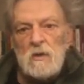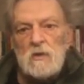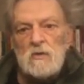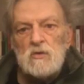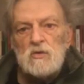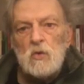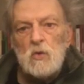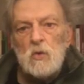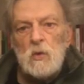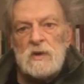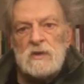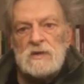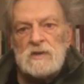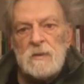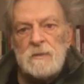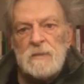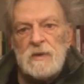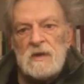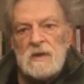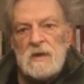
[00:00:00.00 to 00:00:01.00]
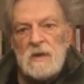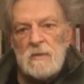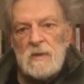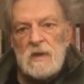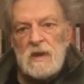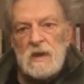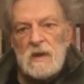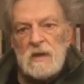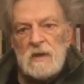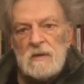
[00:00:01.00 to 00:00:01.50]
su questa
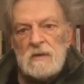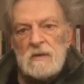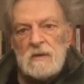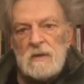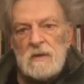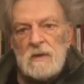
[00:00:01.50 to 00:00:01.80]
pandemia.